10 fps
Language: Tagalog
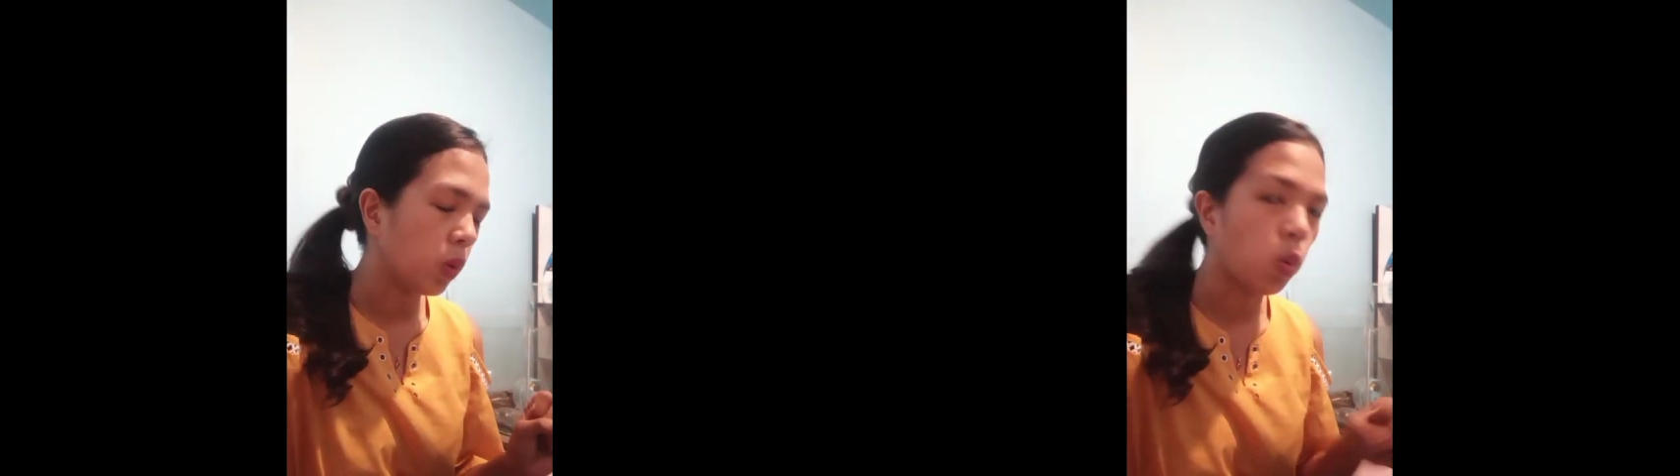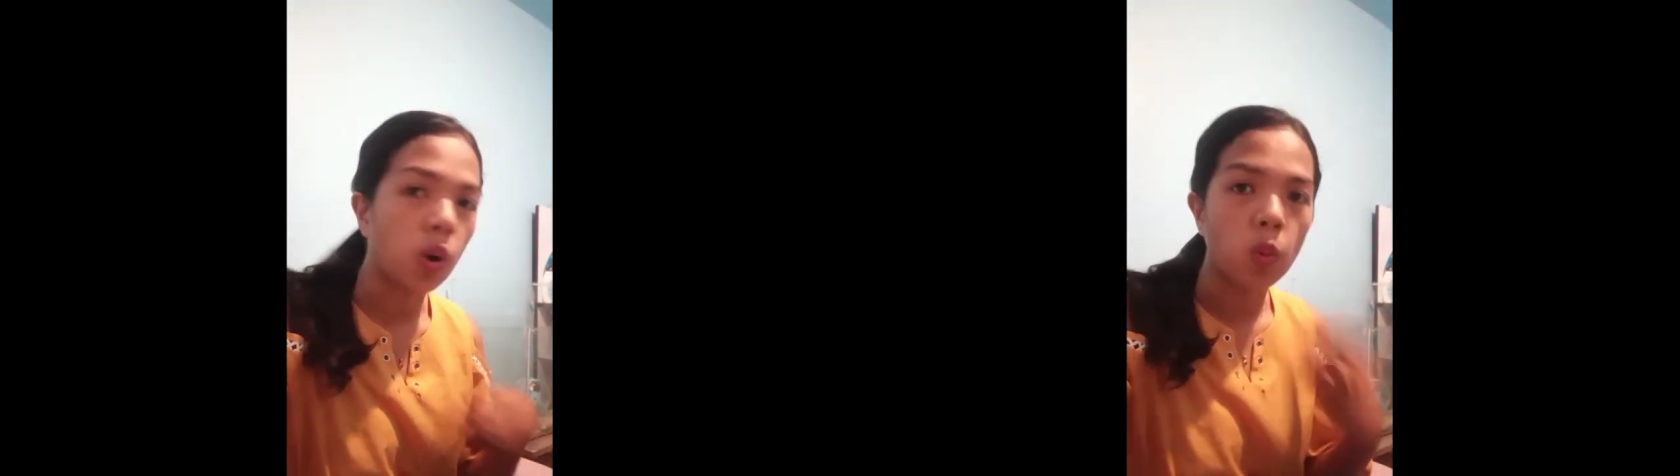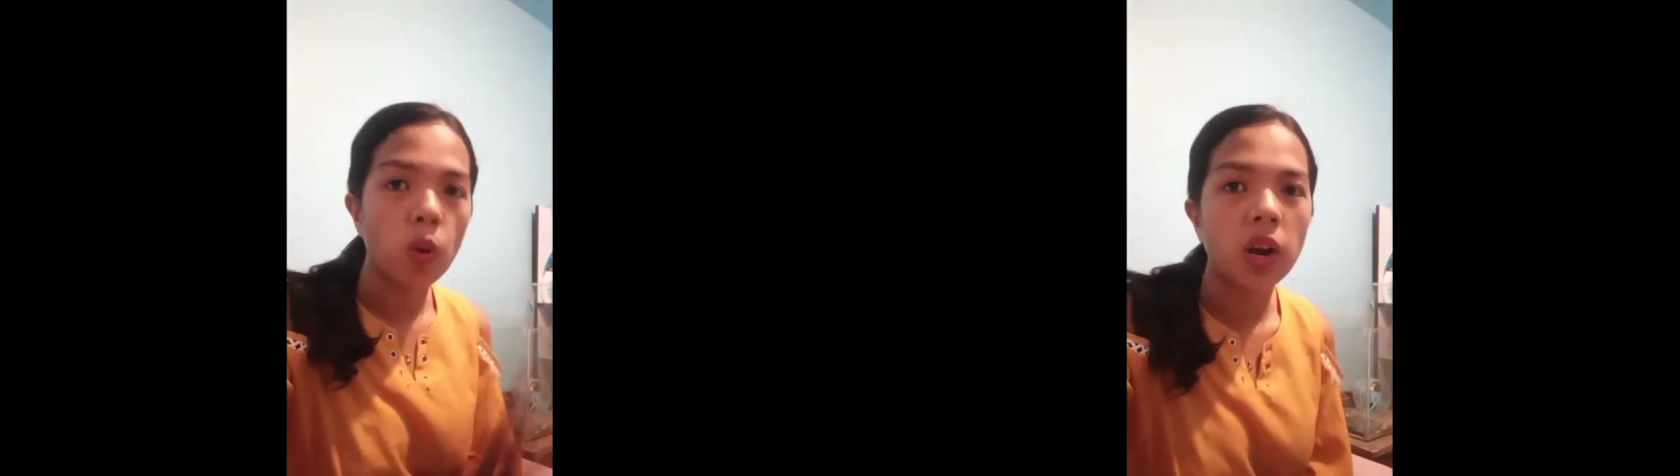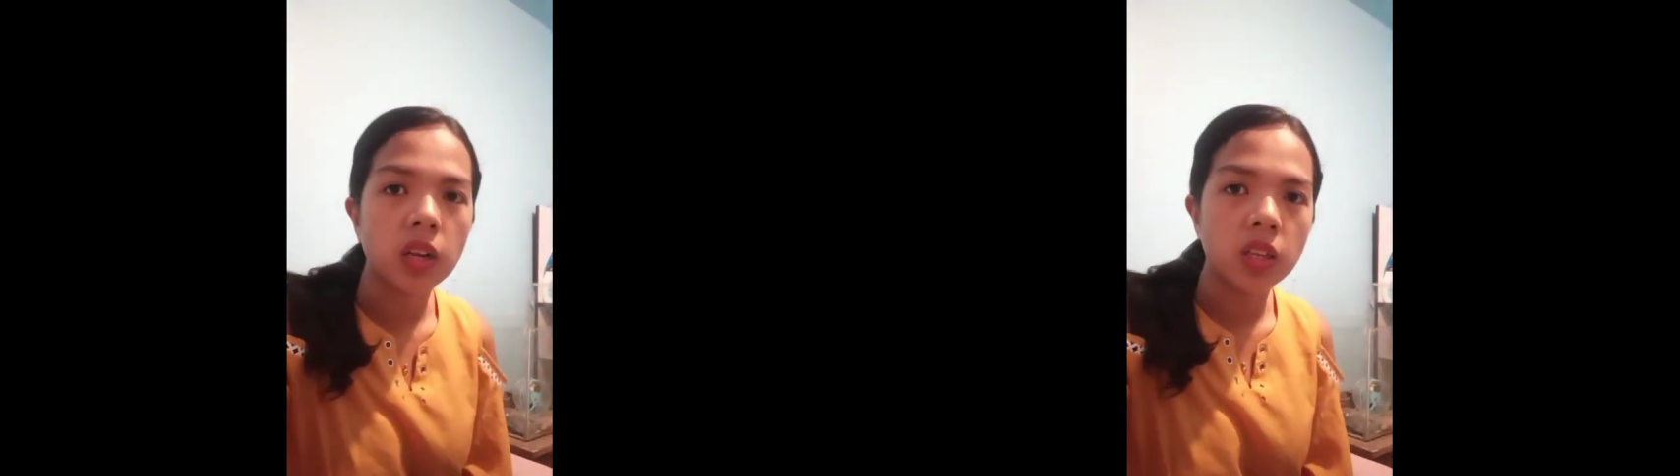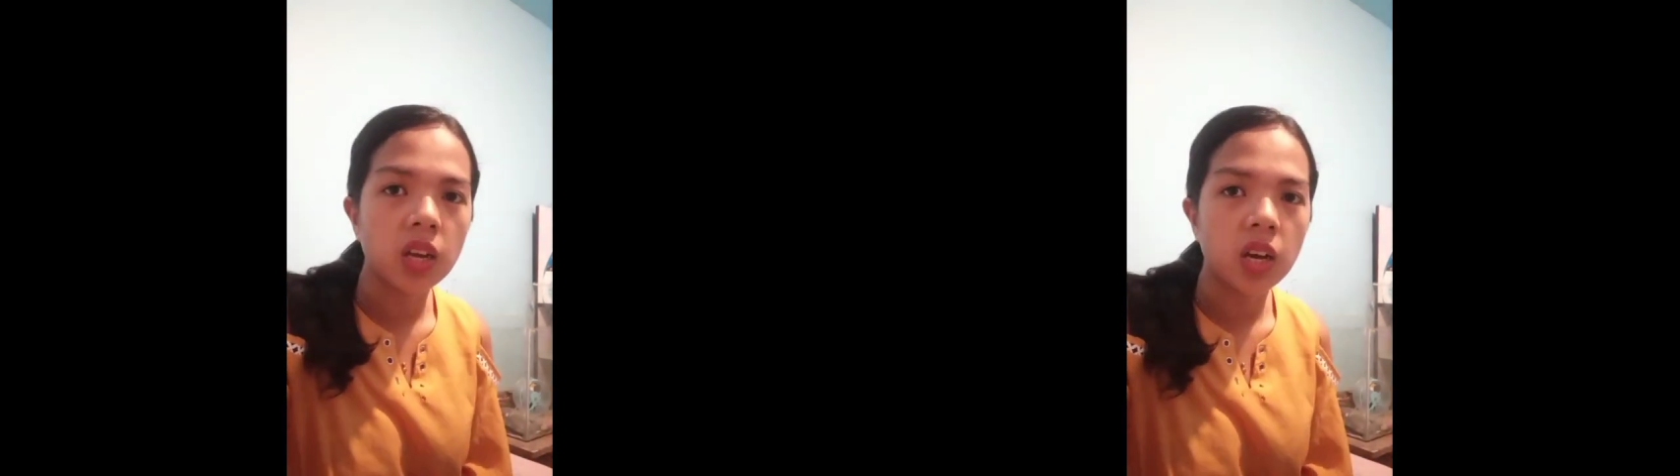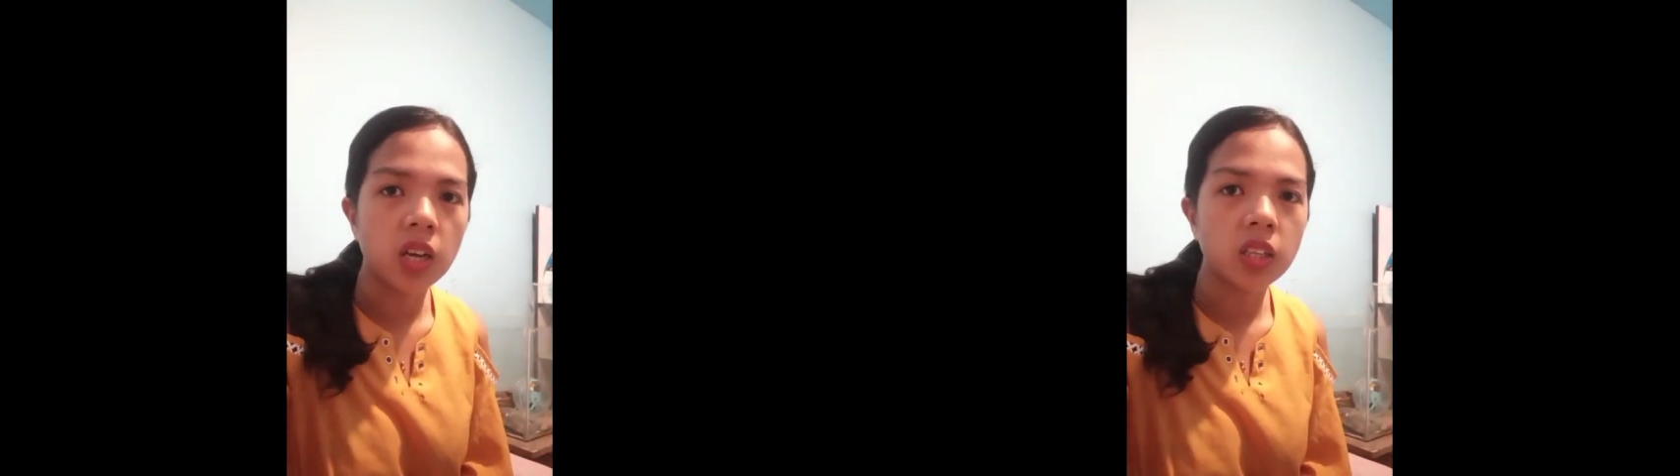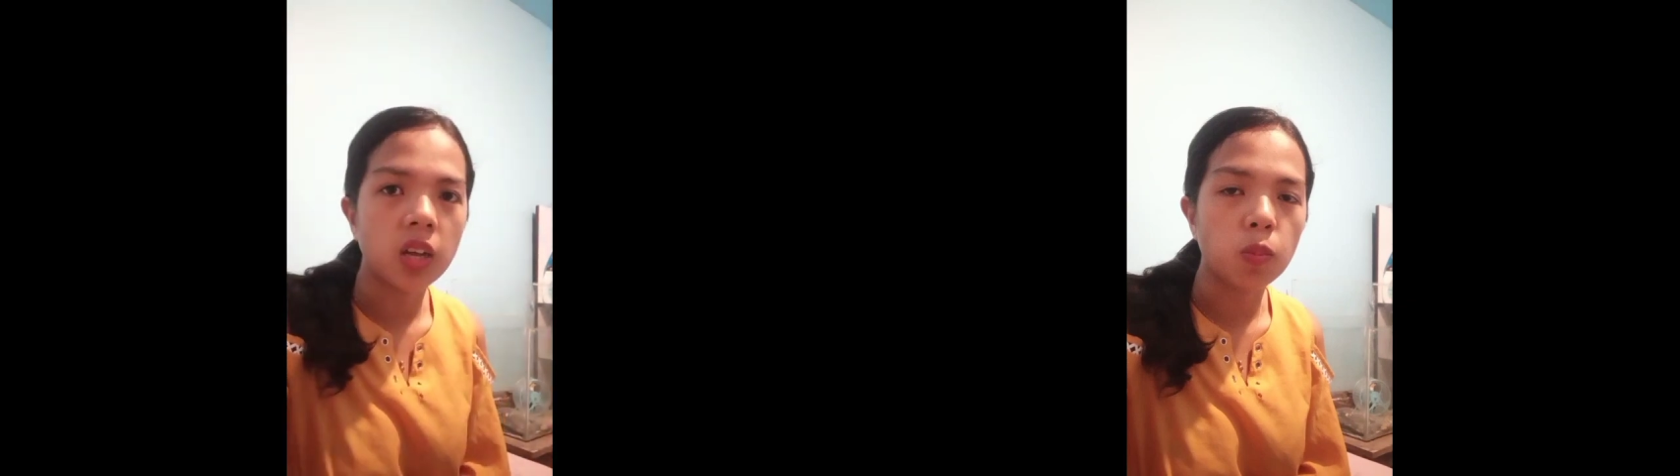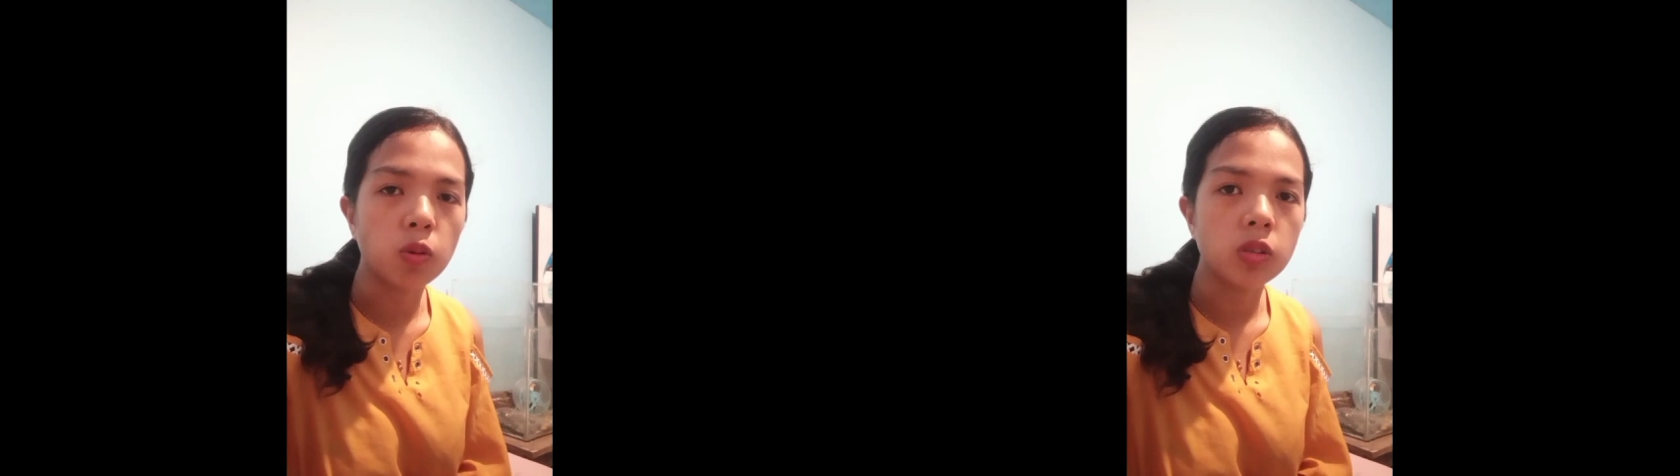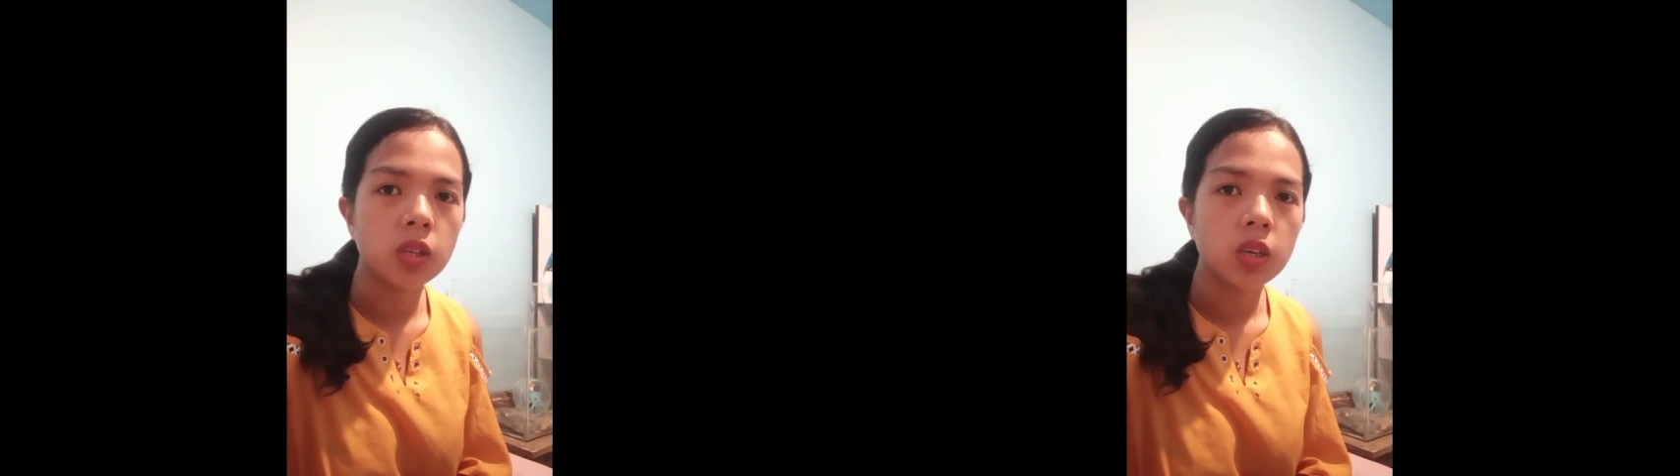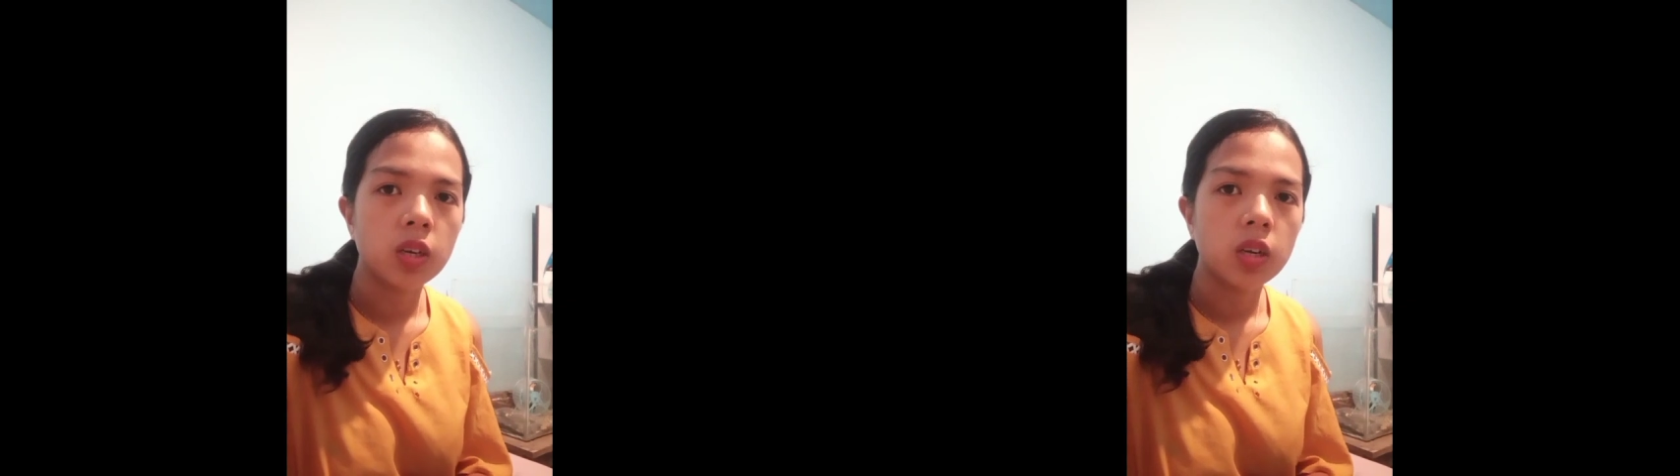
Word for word: war-war na, tapos,